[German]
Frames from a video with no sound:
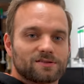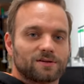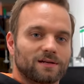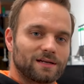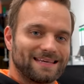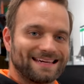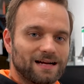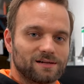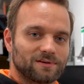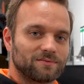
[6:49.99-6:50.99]
sondern
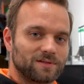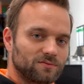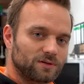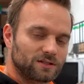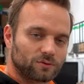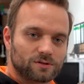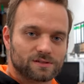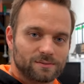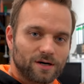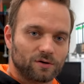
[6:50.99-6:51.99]
egal wann, wie, wo, der Druck
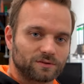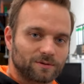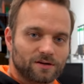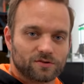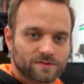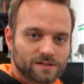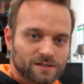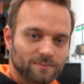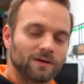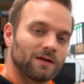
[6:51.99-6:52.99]
ist immer auf dem
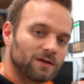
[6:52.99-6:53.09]
Kraftstoffsystem.